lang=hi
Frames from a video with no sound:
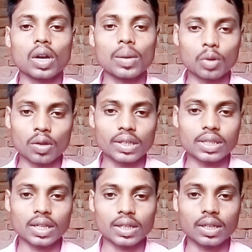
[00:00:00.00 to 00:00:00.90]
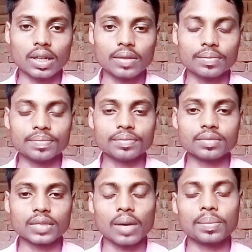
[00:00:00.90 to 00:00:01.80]
तो आपको कैसा लगेगा
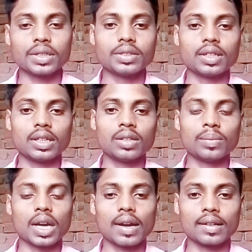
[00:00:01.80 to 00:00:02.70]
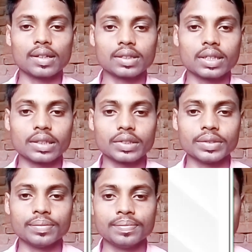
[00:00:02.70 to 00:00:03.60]
आपके शरीर में आग लग
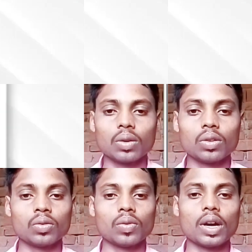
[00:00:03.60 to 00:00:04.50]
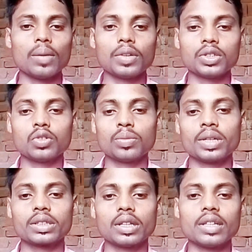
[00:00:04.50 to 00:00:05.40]
जाएगी और वहाँ पर जो
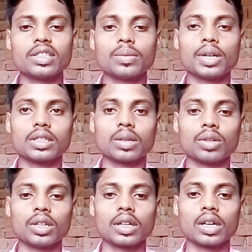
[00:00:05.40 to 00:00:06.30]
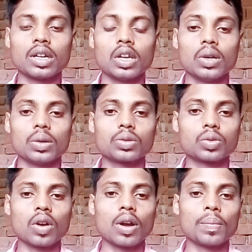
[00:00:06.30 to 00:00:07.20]
व्यक्ति ऐसी भाषा बोलेगा
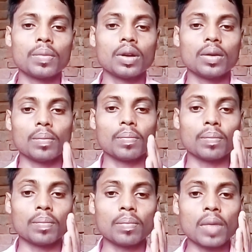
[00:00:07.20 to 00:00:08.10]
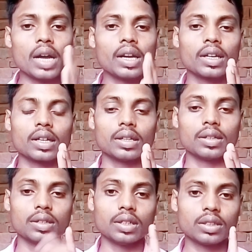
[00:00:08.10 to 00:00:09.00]
उसको आप मारेंगे
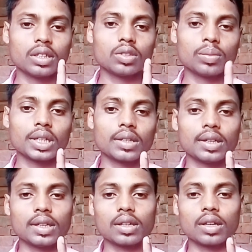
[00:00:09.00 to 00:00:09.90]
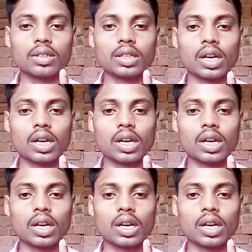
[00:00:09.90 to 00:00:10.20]
इतना तो मैं क्लियर कर